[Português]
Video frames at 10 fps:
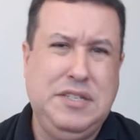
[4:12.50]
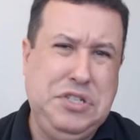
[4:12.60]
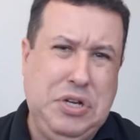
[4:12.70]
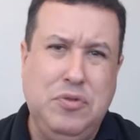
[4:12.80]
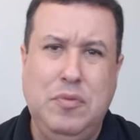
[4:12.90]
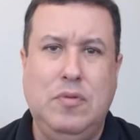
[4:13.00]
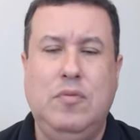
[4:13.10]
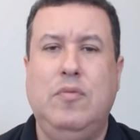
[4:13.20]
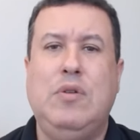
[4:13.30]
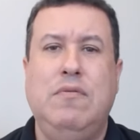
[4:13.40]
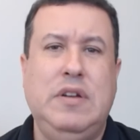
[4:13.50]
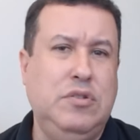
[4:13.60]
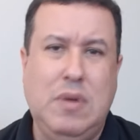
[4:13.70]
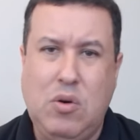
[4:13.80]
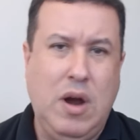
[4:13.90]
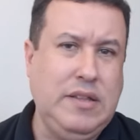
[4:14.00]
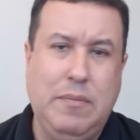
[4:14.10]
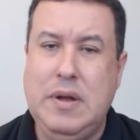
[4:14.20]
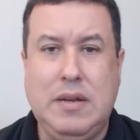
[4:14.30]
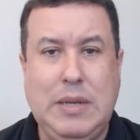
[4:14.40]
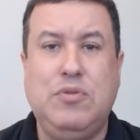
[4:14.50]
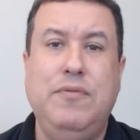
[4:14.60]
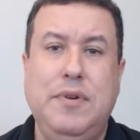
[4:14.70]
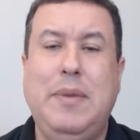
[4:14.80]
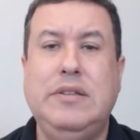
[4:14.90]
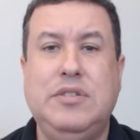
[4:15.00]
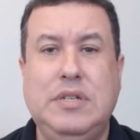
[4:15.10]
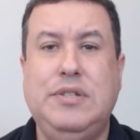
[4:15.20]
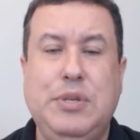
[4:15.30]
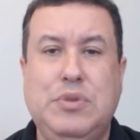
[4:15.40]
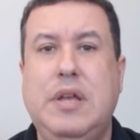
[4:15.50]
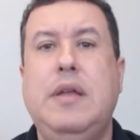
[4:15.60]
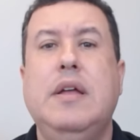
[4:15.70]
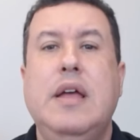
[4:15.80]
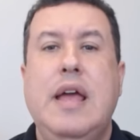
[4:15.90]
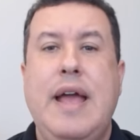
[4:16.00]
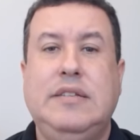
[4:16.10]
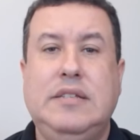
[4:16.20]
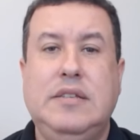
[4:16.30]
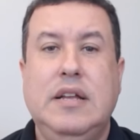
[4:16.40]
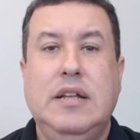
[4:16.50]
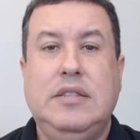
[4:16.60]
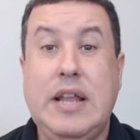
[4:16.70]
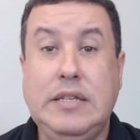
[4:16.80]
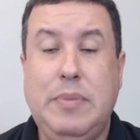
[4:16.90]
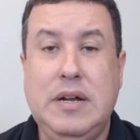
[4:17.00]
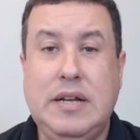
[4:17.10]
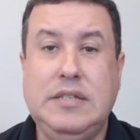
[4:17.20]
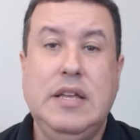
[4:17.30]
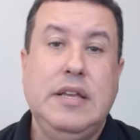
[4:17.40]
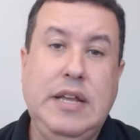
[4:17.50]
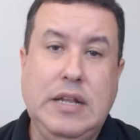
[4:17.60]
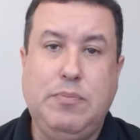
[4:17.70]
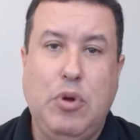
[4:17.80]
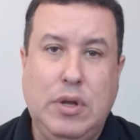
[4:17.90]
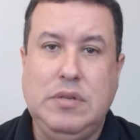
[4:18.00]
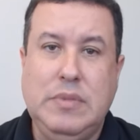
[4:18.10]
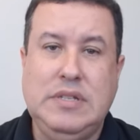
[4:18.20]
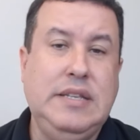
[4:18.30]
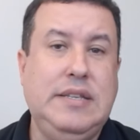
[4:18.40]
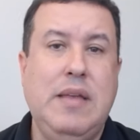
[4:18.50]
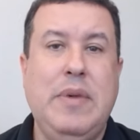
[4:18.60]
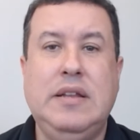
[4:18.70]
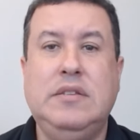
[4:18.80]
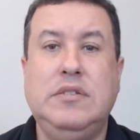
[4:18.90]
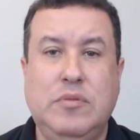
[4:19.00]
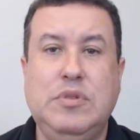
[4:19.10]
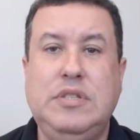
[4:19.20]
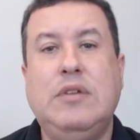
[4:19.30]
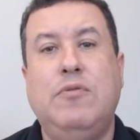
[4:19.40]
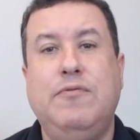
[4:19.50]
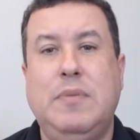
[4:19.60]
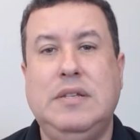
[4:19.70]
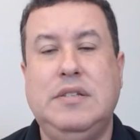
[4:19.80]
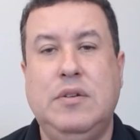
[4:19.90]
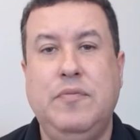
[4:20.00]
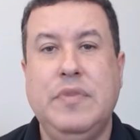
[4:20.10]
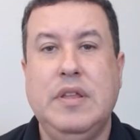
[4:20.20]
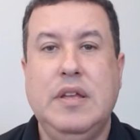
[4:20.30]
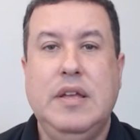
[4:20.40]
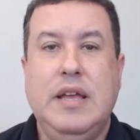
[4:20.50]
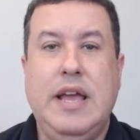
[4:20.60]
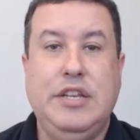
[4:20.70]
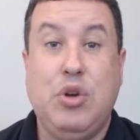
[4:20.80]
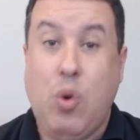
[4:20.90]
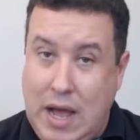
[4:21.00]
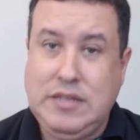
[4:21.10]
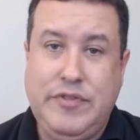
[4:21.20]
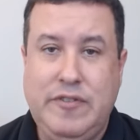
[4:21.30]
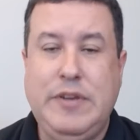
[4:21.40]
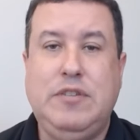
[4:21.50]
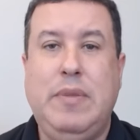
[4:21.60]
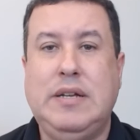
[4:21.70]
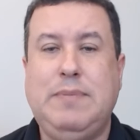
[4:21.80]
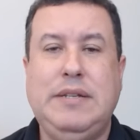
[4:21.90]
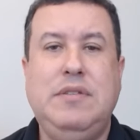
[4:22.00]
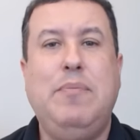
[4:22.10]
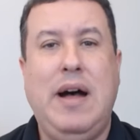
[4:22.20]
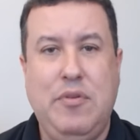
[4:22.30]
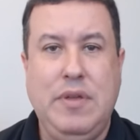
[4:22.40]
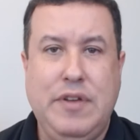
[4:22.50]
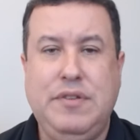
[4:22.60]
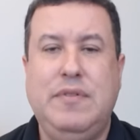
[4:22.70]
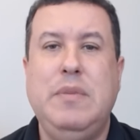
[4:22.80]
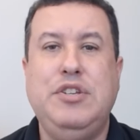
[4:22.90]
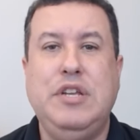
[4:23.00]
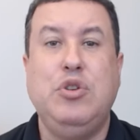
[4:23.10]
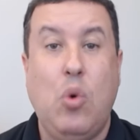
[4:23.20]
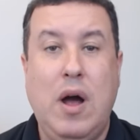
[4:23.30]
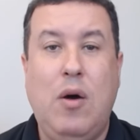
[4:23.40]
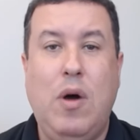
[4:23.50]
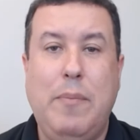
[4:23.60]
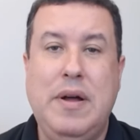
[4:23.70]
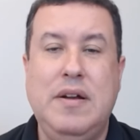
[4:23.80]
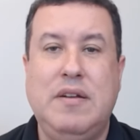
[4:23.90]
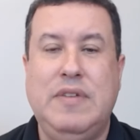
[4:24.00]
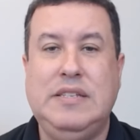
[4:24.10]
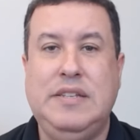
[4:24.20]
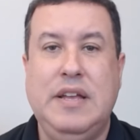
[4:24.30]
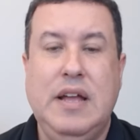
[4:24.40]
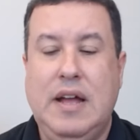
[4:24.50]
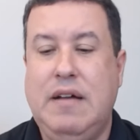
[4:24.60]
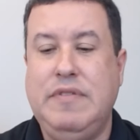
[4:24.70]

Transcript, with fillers: existe aí uma, uma conversa com uma quarta banca, mas confirmadas nós temos aí essas três bancas que nas próximas aí, semanas nós vamos ter a confirmação é, de quais efetivamente bancas participaram e efetivamente aí, de qual a banca vai ser a